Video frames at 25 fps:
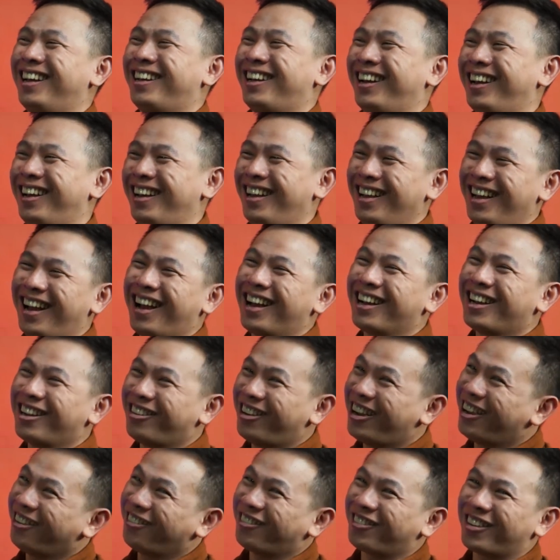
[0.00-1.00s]
ada ada
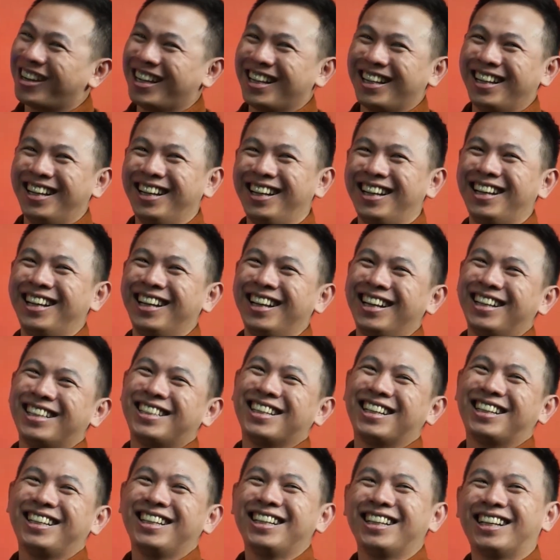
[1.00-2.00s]
wifi
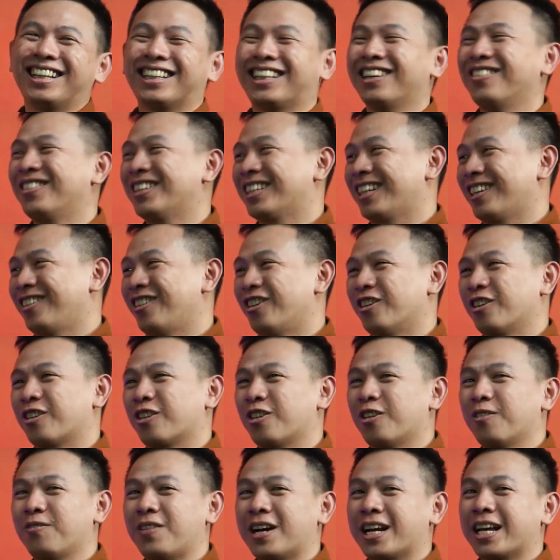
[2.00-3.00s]
jadi iya. kita bisa
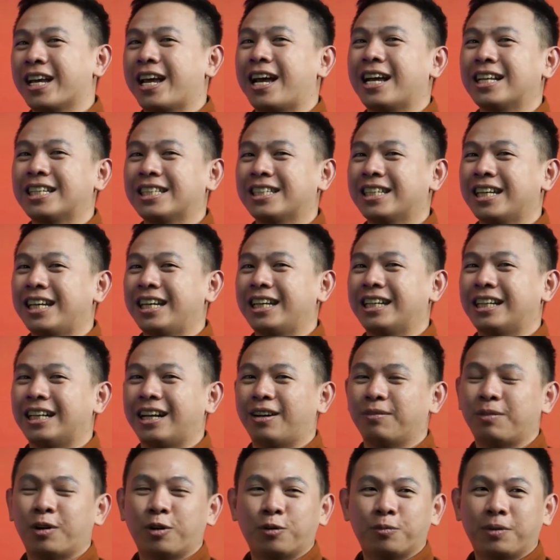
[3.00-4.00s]
nongkrong pakai AC
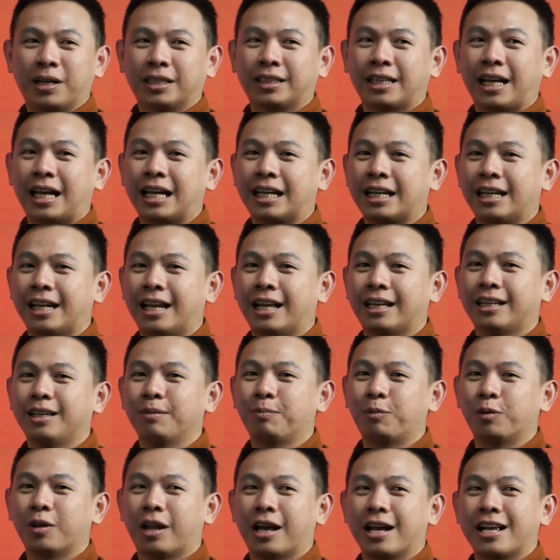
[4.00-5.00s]
nggak bau matahari
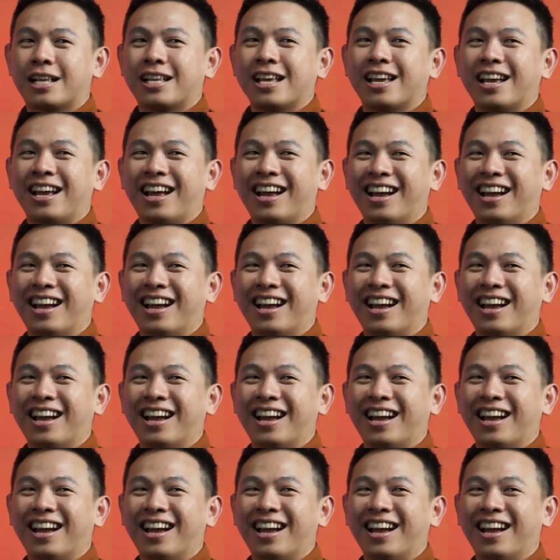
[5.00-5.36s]
lagi pulangnya